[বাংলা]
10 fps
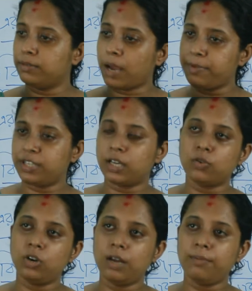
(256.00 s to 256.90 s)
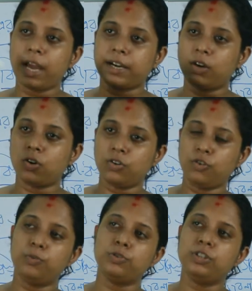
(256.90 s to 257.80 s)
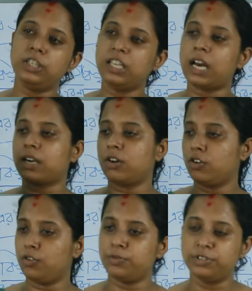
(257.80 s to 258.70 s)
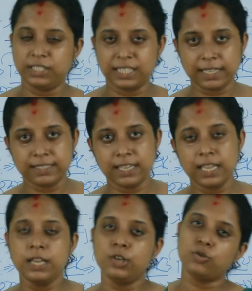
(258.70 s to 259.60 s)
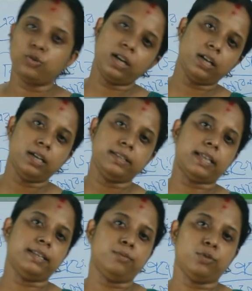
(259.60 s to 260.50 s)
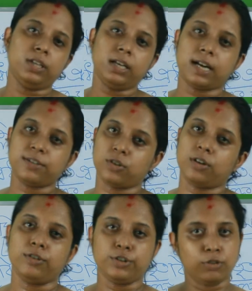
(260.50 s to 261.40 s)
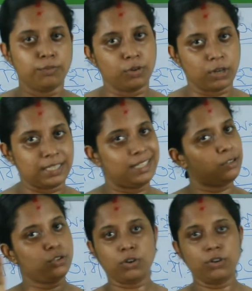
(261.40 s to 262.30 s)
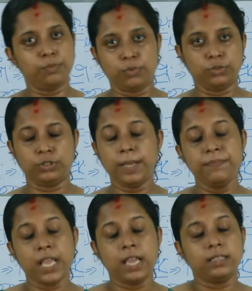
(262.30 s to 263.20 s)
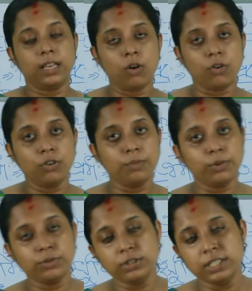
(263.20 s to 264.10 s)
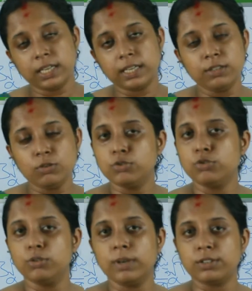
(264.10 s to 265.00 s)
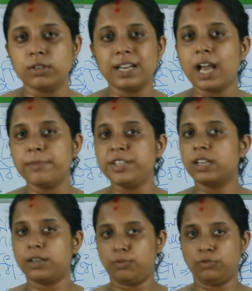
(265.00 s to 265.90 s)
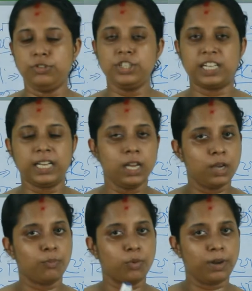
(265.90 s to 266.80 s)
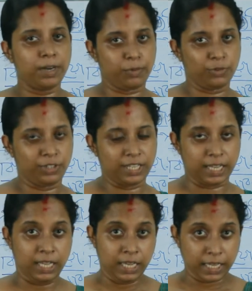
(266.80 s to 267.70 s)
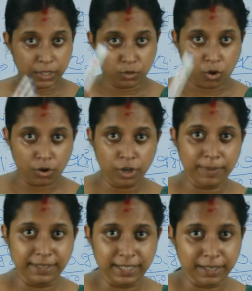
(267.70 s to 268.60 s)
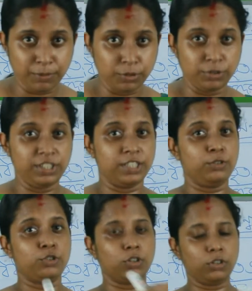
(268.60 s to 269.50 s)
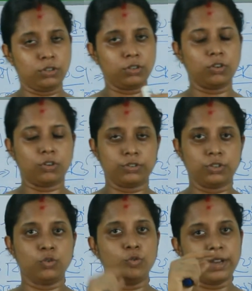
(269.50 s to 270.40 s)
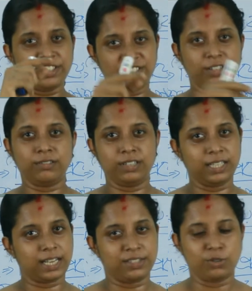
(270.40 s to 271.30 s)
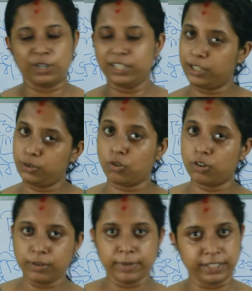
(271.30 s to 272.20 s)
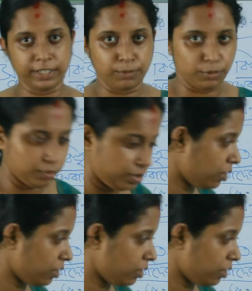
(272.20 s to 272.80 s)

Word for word: আবিষ্কার করলাম একটা ঘটনার উপস্থিতিতে একটা ঘটনা উপস্থিত থাকছে সুতরাং তাদের মধ্যে কার্যকারণের সম্পর্ক আছে এটা হচ্ছে অন্যই পদ্ধতি তাহলে অন্যের পদ্ধতিতে কিন্তু শুধুমাত্র একটা আবিষ্কারের পদ্ধতি সেটা প্রমাণের পদ্ধতি নয় কিন্তু অন্যই ব্যতিরেকি পদ্ধতি যেহেতু সদর্থক নর্থক উভয় দৃষ্টান্ত নিয়েই কাজ করে যেহেতু অন্যই ব্যতিরেকি পদ্ধতি